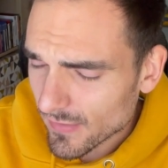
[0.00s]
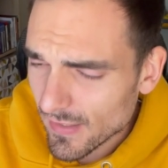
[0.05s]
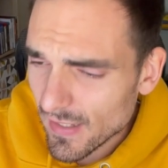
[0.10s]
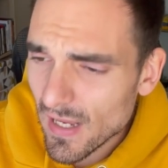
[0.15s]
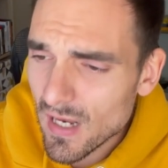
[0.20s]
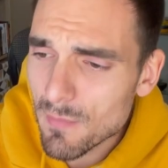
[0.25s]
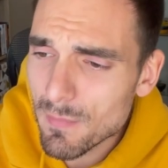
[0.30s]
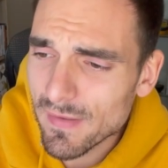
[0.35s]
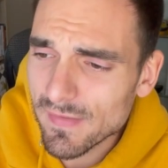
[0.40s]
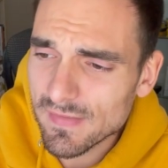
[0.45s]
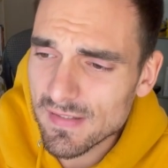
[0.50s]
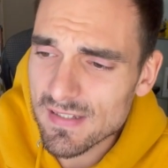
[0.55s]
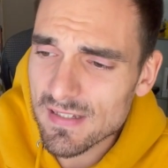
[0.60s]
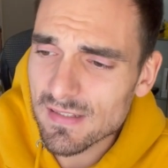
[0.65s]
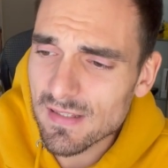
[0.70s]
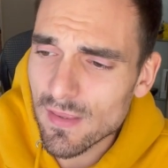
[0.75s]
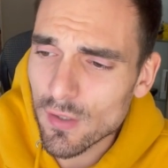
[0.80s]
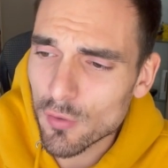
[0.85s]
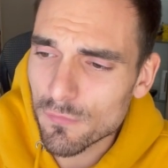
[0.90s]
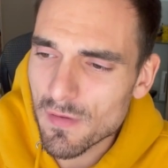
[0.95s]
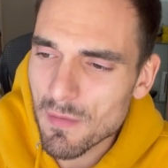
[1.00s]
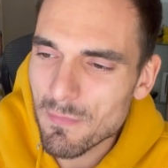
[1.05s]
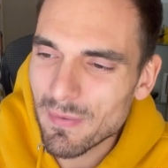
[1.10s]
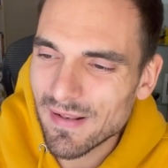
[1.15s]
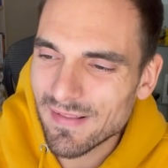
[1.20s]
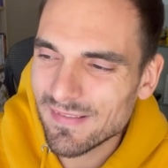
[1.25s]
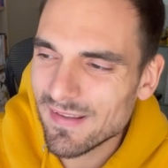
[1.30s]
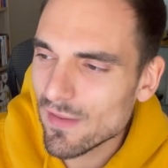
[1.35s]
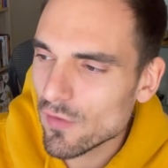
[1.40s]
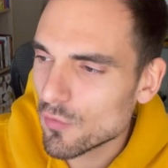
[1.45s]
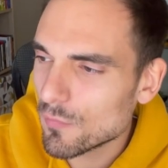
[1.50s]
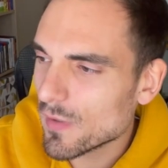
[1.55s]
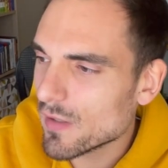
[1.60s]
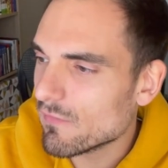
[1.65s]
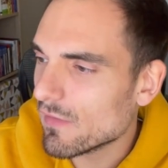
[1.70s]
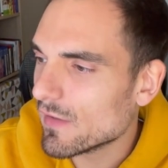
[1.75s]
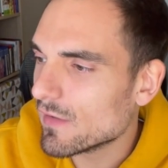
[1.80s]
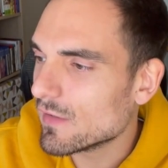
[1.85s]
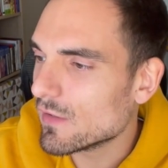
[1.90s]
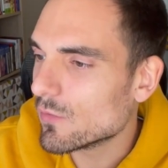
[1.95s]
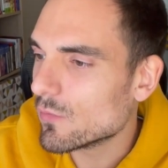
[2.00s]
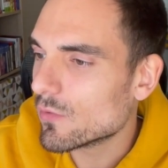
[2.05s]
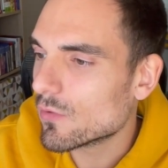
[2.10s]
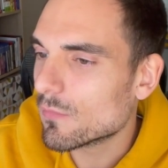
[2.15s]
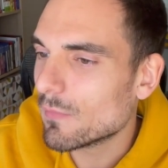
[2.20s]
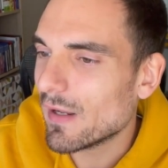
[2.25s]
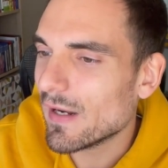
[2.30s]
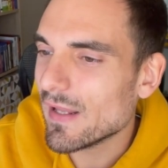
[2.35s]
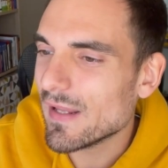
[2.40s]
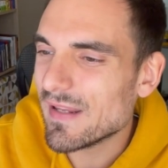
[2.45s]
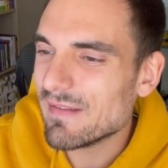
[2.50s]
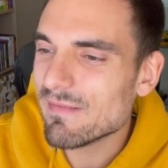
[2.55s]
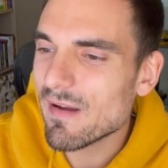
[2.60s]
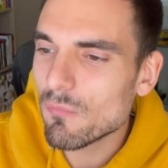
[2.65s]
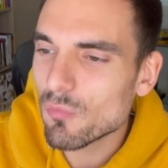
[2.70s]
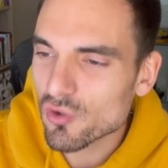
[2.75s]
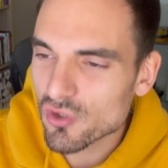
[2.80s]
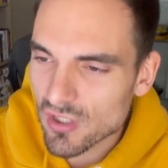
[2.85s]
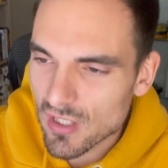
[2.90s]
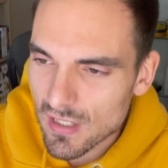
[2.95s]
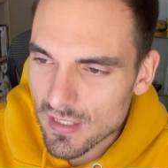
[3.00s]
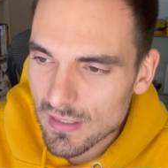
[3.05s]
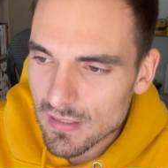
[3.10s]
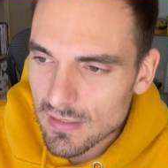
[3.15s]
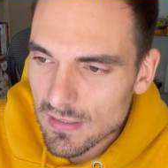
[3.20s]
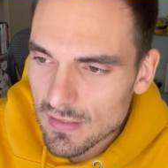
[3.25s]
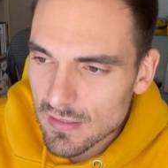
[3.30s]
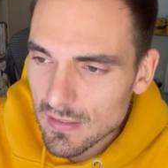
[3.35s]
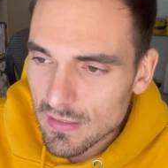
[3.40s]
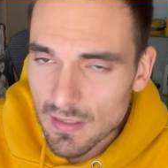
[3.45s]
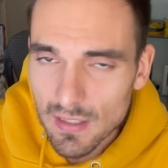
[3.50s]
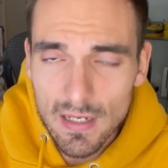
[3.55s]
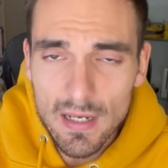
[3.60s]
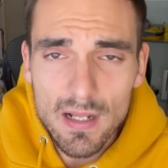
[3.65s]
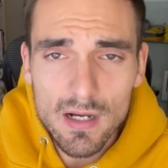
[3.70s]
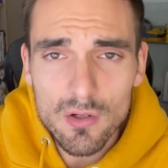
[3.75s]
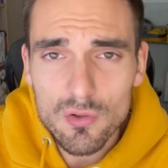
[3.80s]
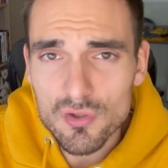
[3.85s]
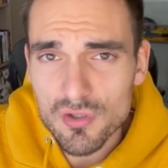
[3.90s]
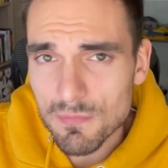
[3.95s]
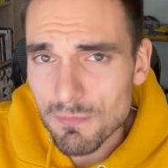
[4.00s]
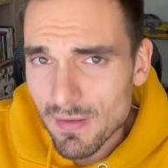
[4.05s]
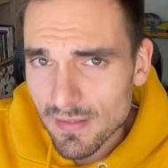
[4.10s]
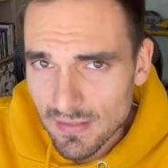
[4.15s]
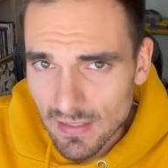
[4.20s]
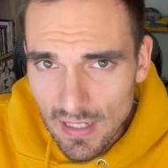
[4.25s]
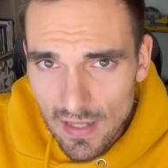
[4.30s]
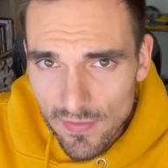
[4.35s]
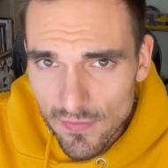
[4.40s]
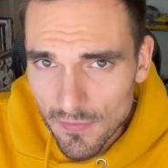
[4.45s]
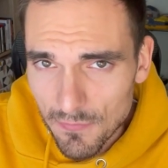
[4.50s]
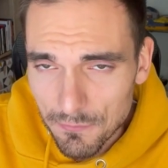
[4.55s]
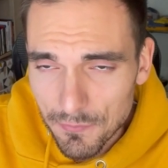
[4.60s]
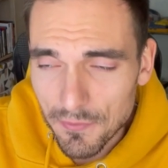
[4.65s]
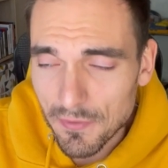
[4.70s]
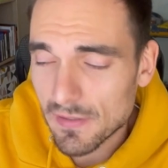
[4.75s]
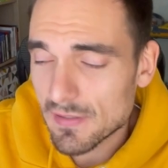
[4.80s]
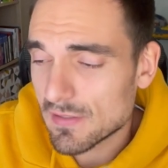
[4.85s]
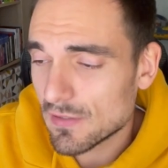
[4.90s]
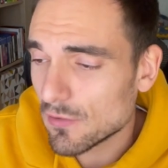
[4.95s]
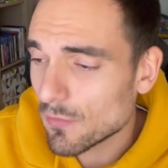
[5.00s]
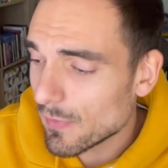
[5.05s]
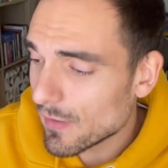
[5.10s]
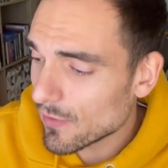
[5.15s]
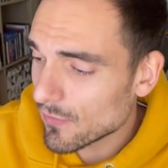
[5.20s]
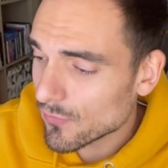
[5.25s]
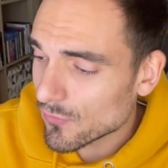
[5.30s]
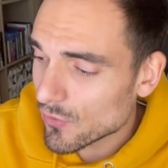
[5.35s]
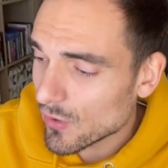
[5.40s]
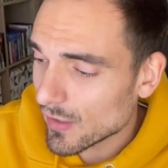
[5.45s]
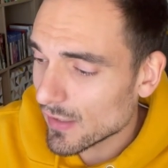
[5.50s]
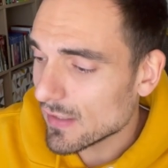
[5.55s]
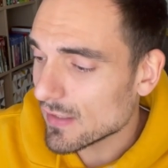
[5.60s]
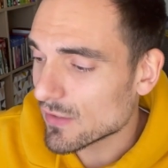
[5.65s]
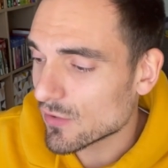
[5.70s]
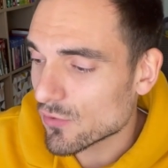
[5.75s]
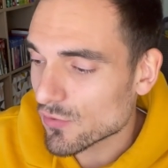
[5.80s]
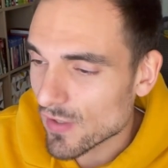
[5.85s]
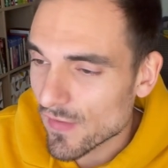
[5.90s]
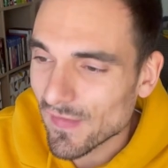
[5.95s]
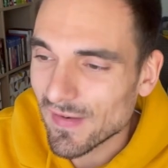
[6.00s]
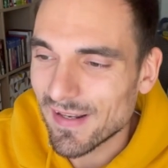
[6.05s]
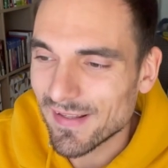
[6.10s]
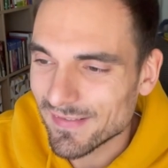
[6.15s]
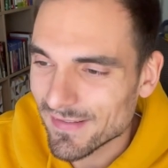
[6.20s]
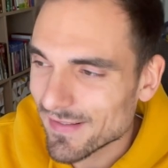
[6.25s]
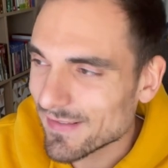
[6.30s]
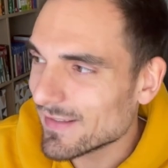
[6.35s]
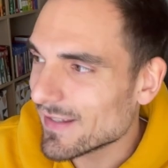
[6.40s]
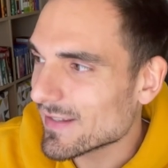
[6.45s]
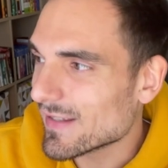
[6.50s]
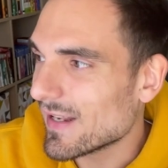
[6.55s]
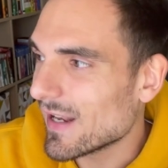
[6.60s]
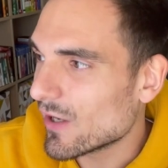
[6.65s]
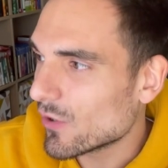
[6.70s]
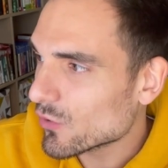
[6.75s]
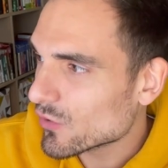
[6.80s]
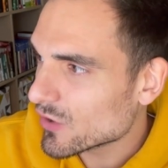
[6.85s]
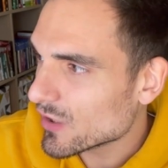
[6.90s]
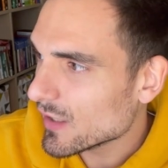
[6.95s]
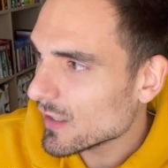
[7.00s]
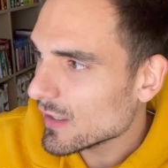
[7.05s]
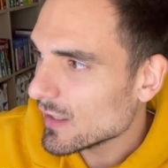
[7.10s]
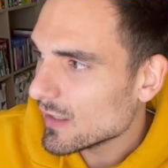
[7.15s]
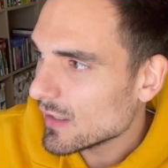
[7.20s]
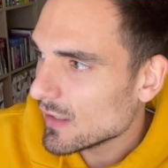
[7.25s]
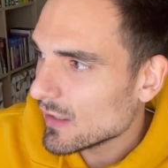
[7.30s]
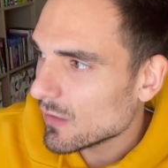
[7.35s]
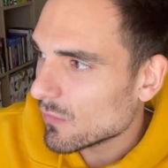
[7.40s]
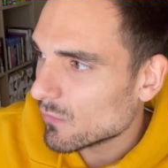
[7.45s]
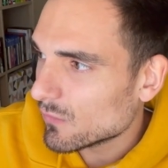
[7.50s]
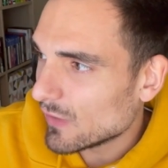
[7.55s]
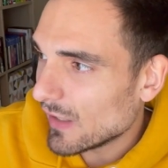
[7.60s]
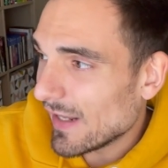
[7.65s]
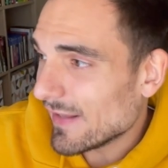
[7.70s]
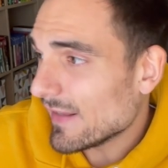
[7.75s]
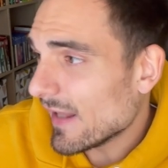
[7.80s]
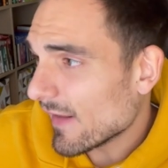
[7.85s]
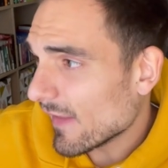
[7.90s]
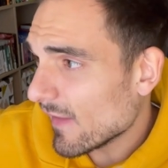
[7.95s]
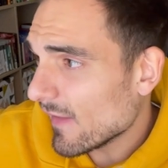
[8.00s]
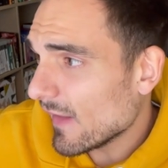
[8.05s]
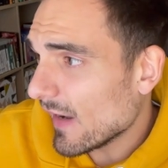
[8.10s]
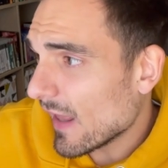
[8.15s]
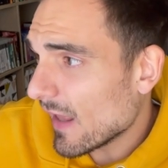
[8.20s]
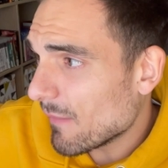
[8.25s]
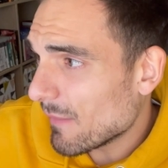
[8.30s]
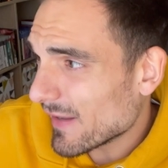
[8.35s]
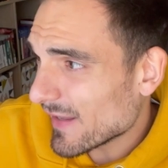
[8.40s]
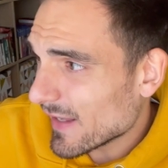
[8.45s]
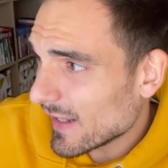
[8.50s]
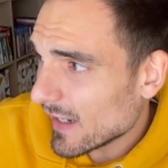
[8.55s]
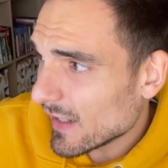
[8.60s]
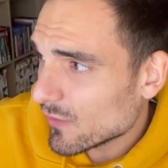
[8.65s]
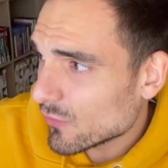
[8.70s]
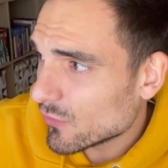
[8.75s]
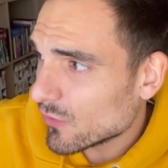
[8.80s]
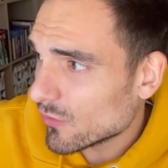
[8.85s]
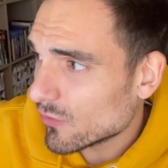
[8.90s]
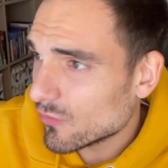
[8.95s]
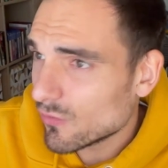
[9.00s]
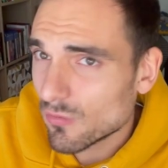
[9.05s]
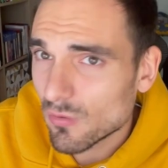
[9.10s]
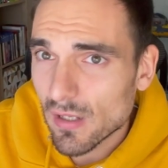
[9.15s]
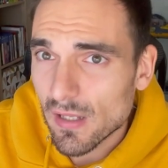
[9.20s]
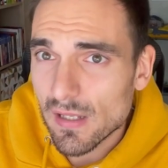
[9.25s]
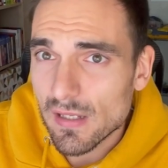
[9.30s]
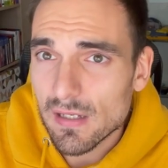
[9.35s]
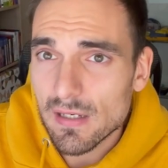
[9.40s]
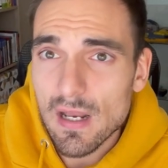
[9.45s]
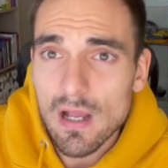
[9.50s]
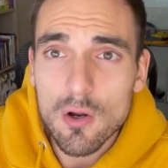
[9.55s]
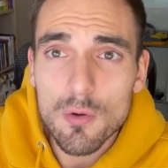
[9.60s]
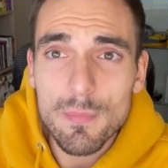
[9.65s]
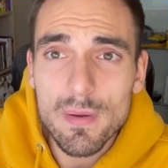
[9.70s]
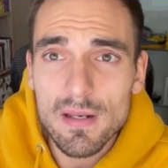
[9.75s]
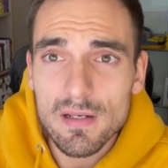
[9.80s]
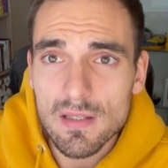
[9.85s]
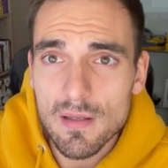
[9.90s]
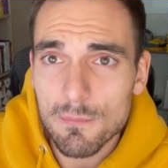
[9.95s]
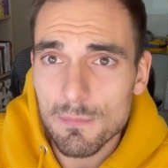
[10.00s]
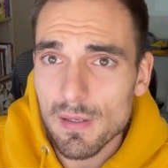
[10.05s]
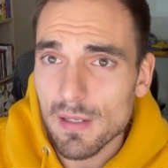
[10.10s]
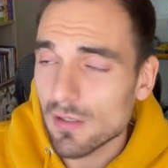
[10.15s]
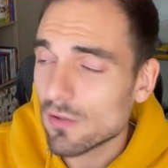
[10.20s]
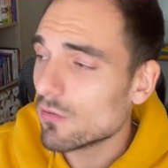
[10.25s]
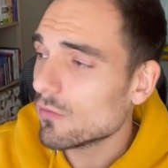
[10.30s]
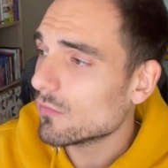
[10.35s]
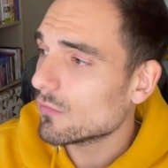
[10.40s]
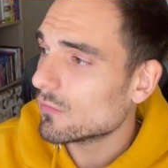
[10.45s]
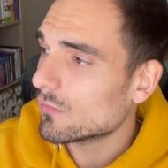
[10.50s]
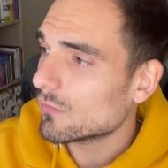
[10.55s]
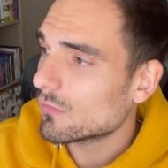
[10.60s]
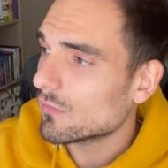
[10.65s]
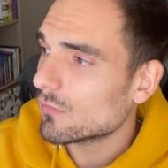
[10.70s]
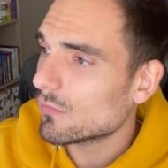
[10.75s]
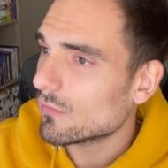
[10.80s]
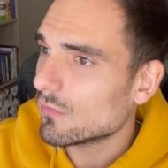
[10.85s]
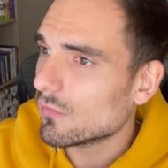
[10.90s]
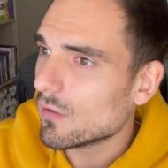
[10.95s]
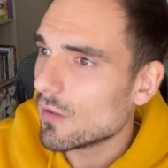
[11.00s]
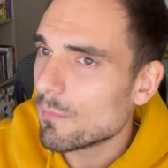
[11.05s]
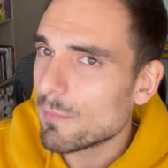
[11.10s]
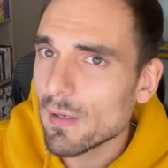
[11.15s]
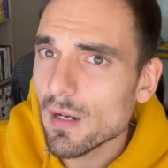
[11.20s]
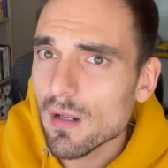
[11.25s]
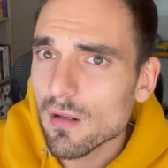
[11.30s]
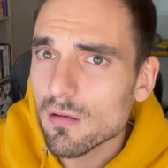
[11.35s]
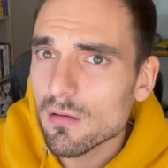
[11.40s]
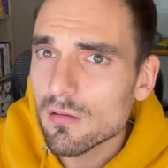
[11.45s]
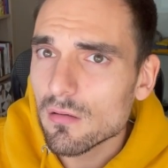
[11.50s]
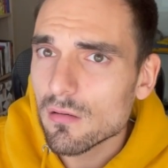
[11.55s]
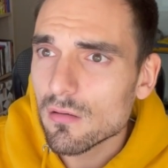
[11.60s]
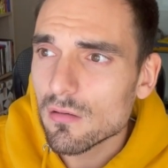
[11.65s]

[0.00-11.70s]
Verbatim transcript: el 27 de noviembre de 2021, ¿vale? Y vamos a leerlo sin más dilación, porque si no me enrollo aquí, se nos hacen las tantas de la noche, de la tarde, de la mañana, y yo tengo que ir a comer también, ¿no? Espera.